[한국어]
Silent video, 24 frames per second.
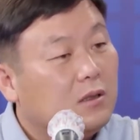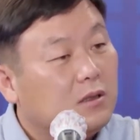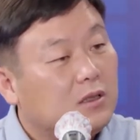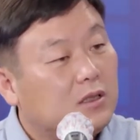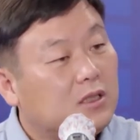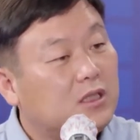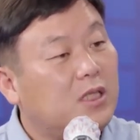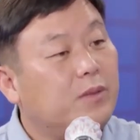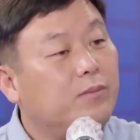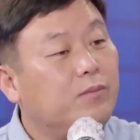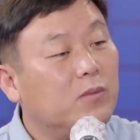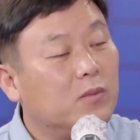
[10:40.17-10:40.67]

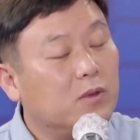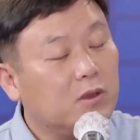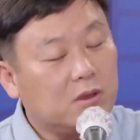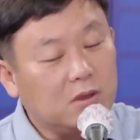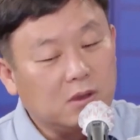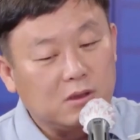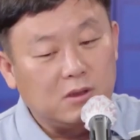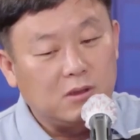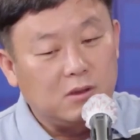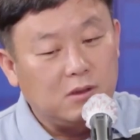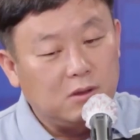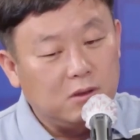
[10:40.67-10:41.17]

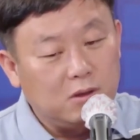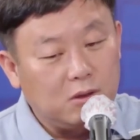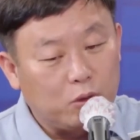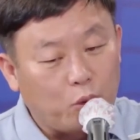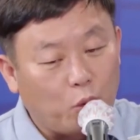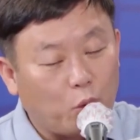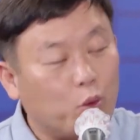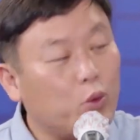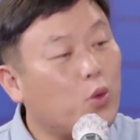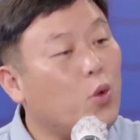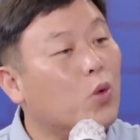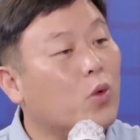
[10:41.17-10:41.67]
칩그
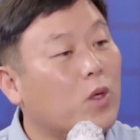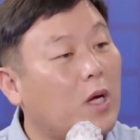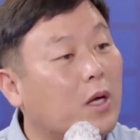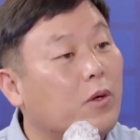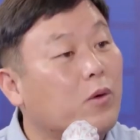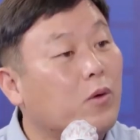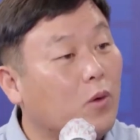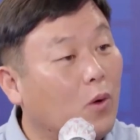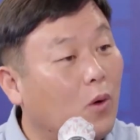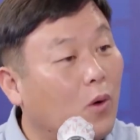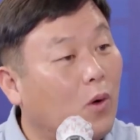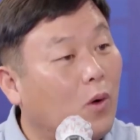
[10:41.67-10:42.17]
교류
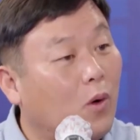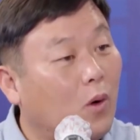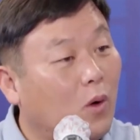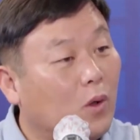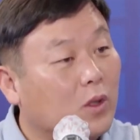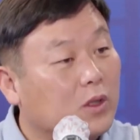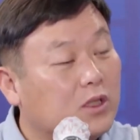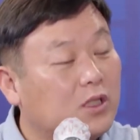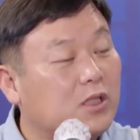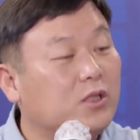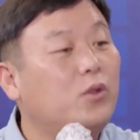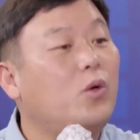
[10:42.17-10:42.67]
공간으로
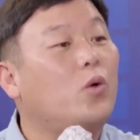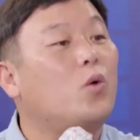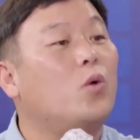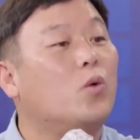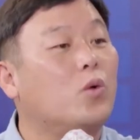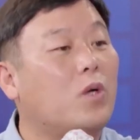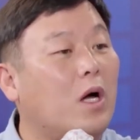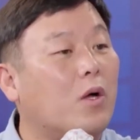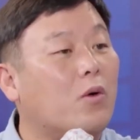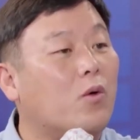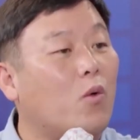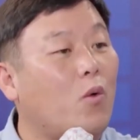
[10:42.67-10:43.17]
음. 친교
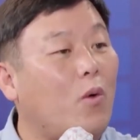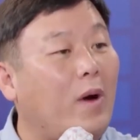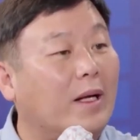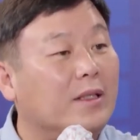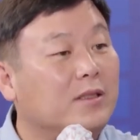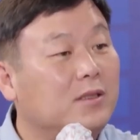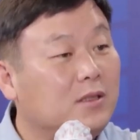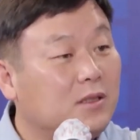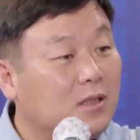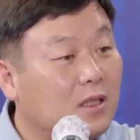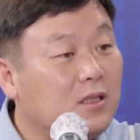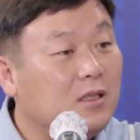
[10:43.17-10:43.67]
공간으로
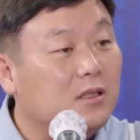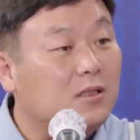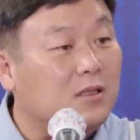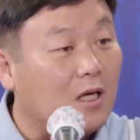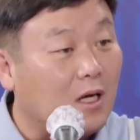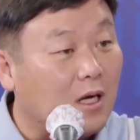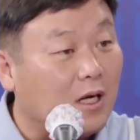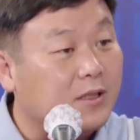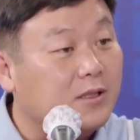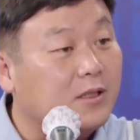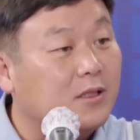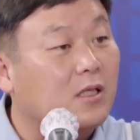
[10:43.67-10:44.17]
완전히
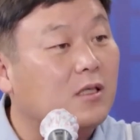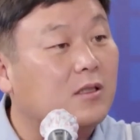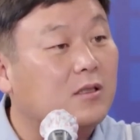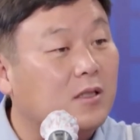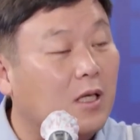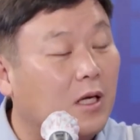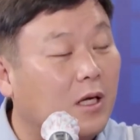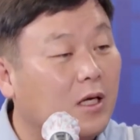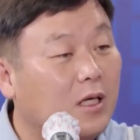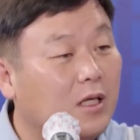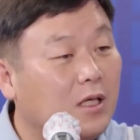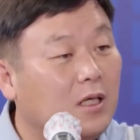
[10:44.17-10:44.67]

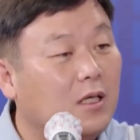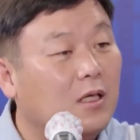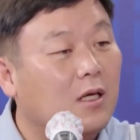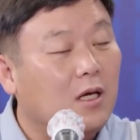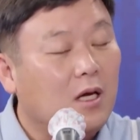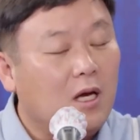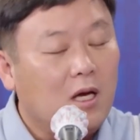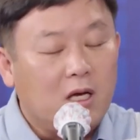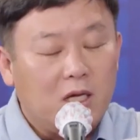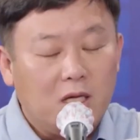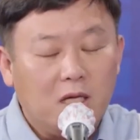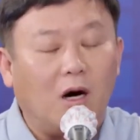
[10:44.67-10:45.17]
전락시켰잖아요. 이,
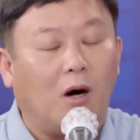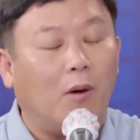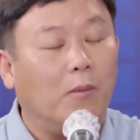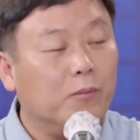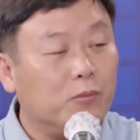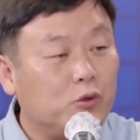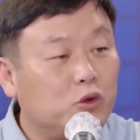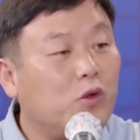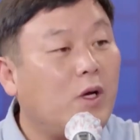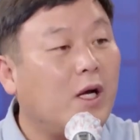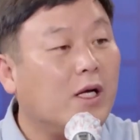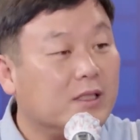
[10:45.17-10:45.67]
이
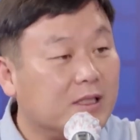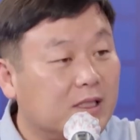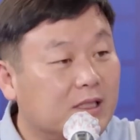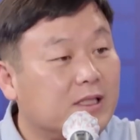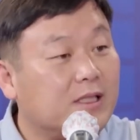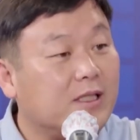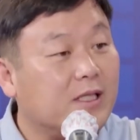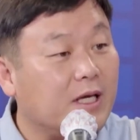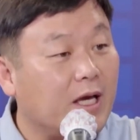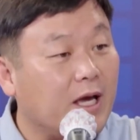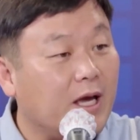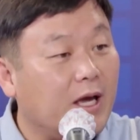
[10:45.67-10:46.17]
엄중한
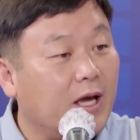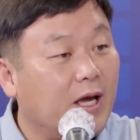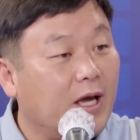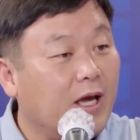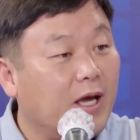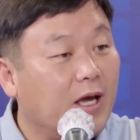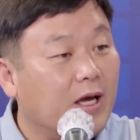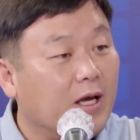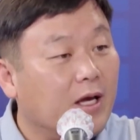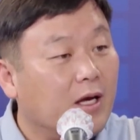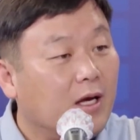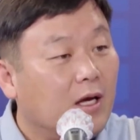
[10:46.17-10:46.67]
시기에.
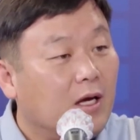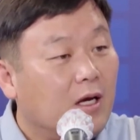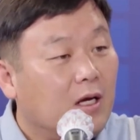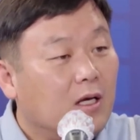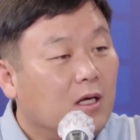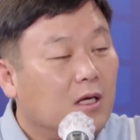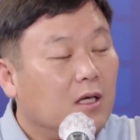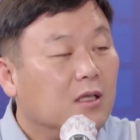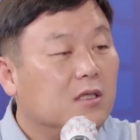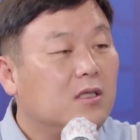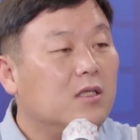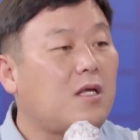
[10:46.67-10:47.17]

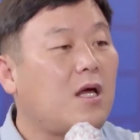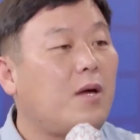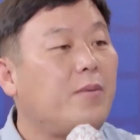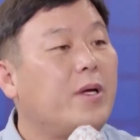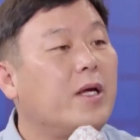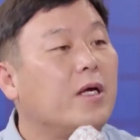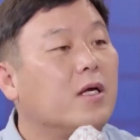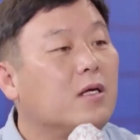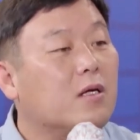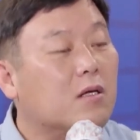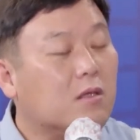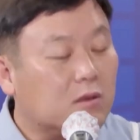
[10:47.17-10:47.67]
네.
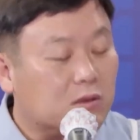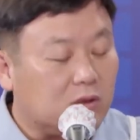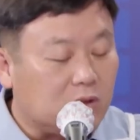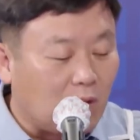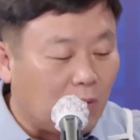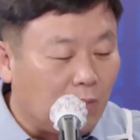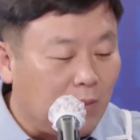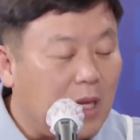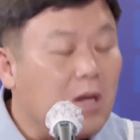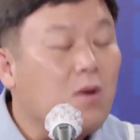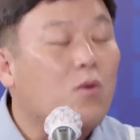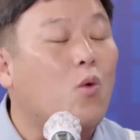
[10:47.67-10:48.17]
그다음에
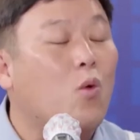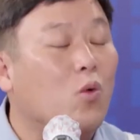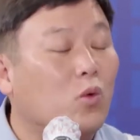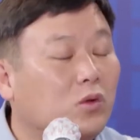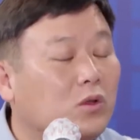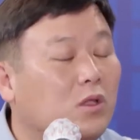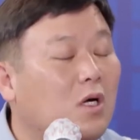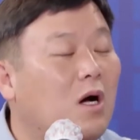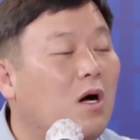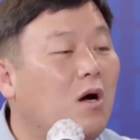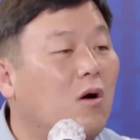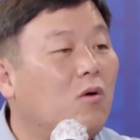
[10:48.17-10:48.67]
정말
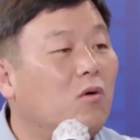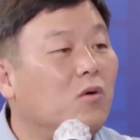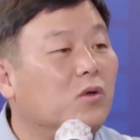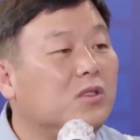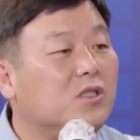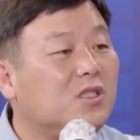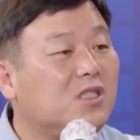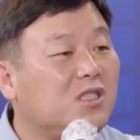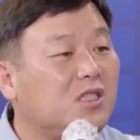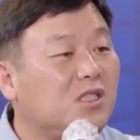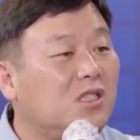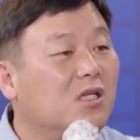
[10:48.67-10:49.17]
공정하고
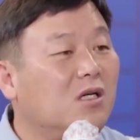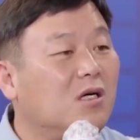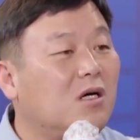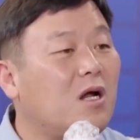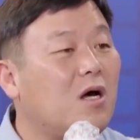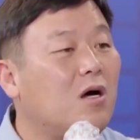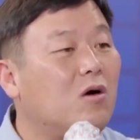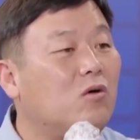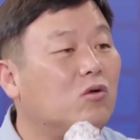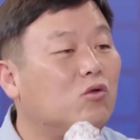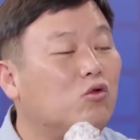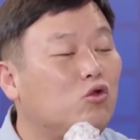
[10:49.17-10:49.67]

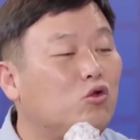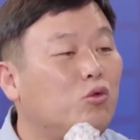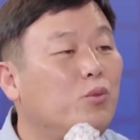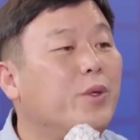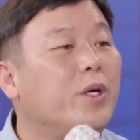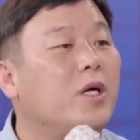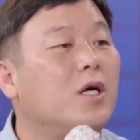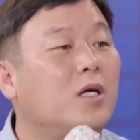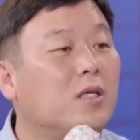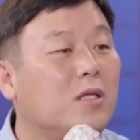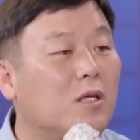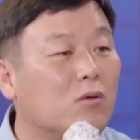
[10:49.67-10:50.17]
치열하고
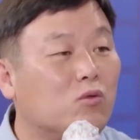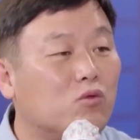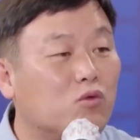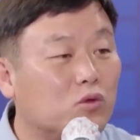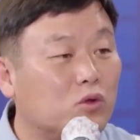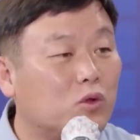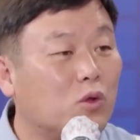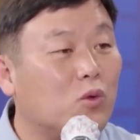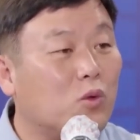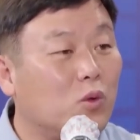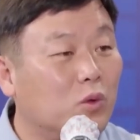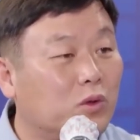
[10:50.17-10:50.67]
투명해야 될
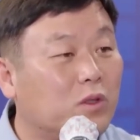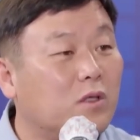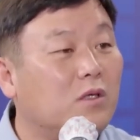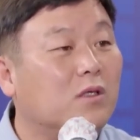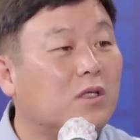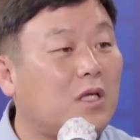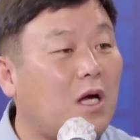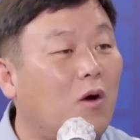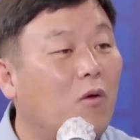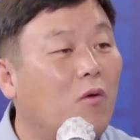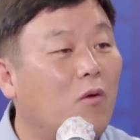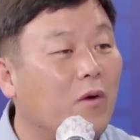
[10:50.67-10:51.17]
국정 컨트롤
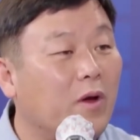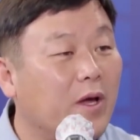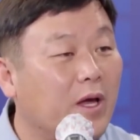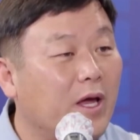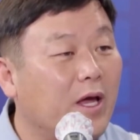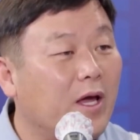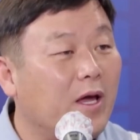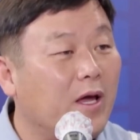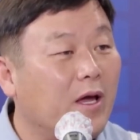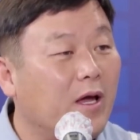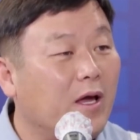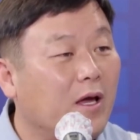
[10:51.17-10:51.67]

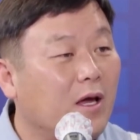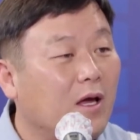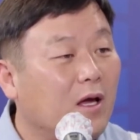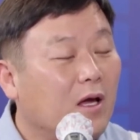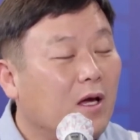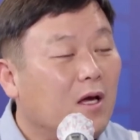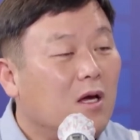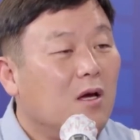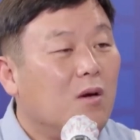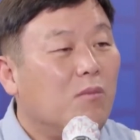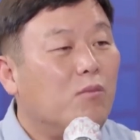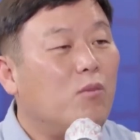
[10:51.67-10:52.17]
타워에
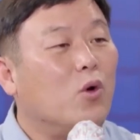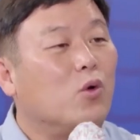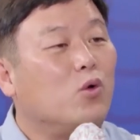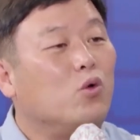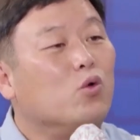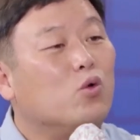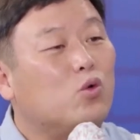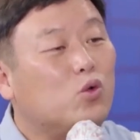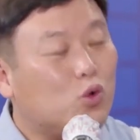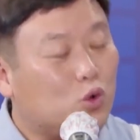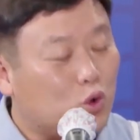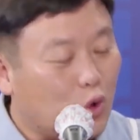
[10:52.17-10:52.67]
음. 뭐
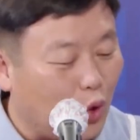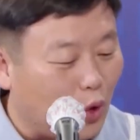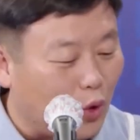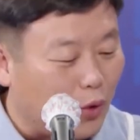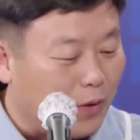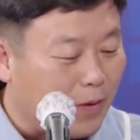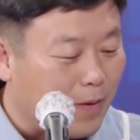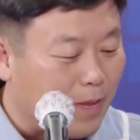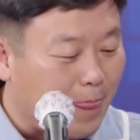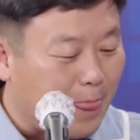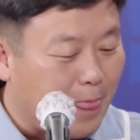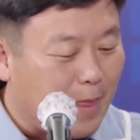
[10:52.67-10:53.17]

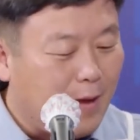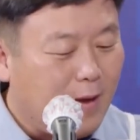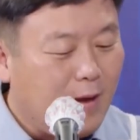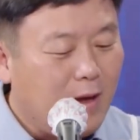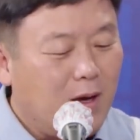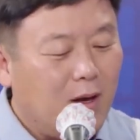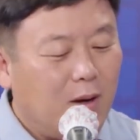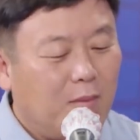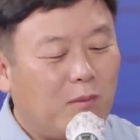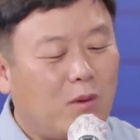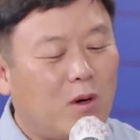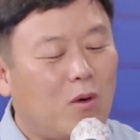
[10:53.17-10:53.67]
육촌
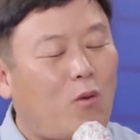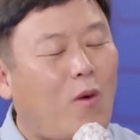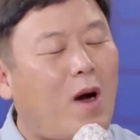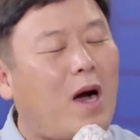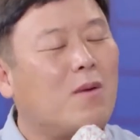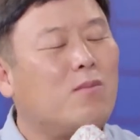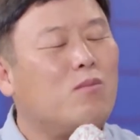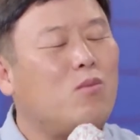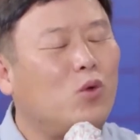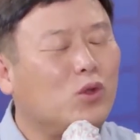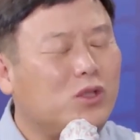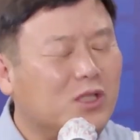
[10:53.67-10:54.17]
네. 뭐
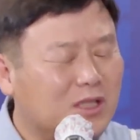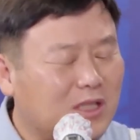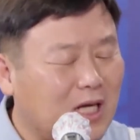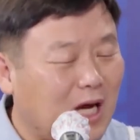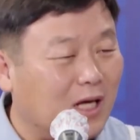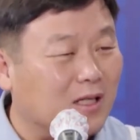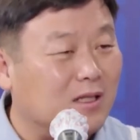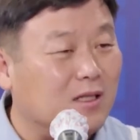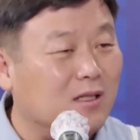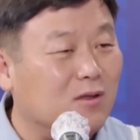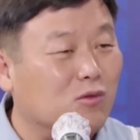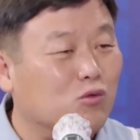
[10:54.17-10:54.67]
황모 씨
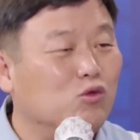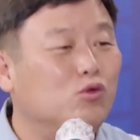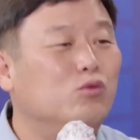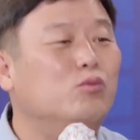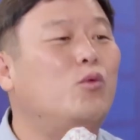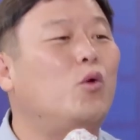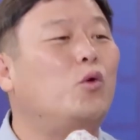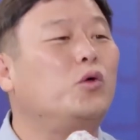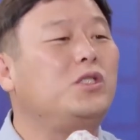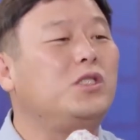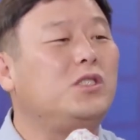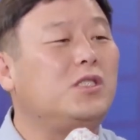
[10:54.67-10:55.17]
아들,
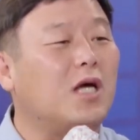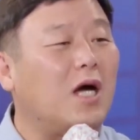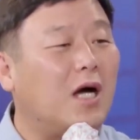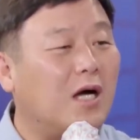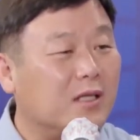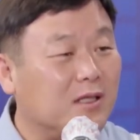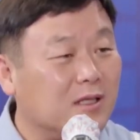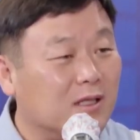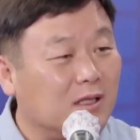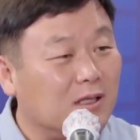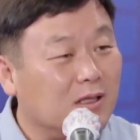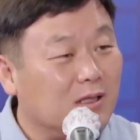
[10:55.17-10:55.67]
우모 씨
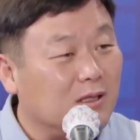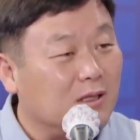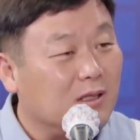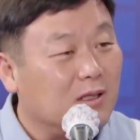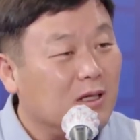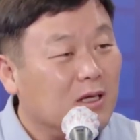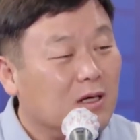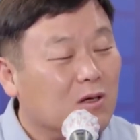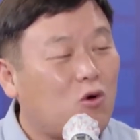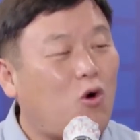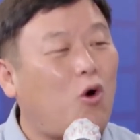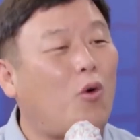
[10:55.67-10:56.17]
아들,
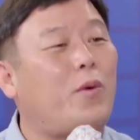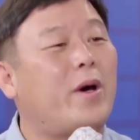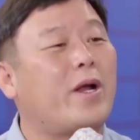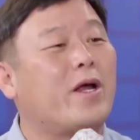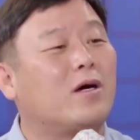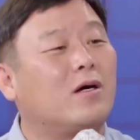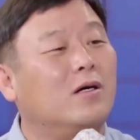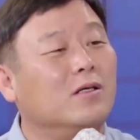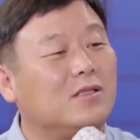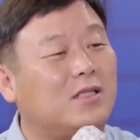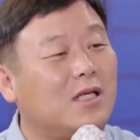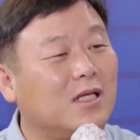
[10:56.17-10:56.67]
음. 코바나
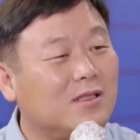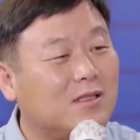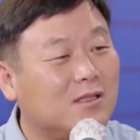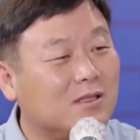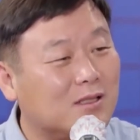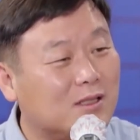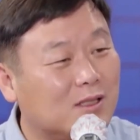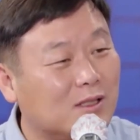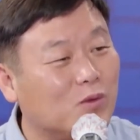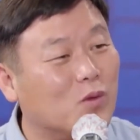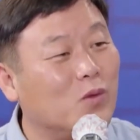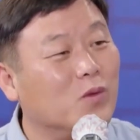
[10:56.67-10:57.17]

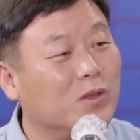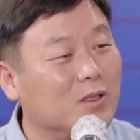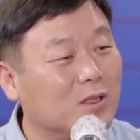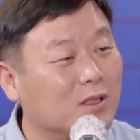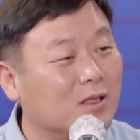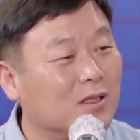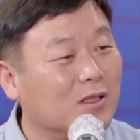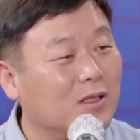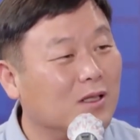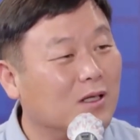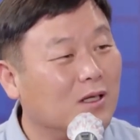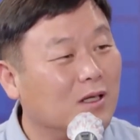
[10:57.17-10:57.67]
컨텐츠
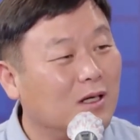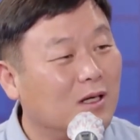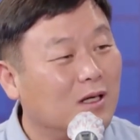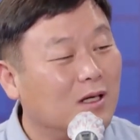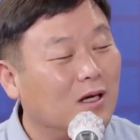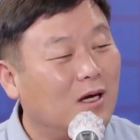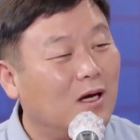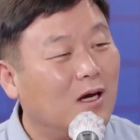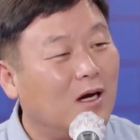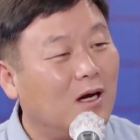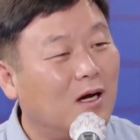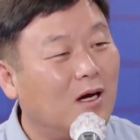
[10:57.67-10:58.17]
직원들,
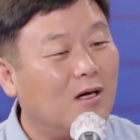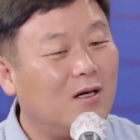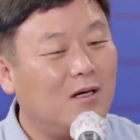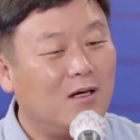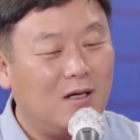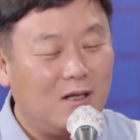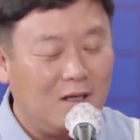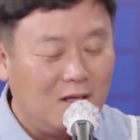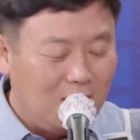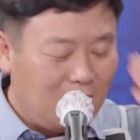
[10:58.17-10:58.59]
어?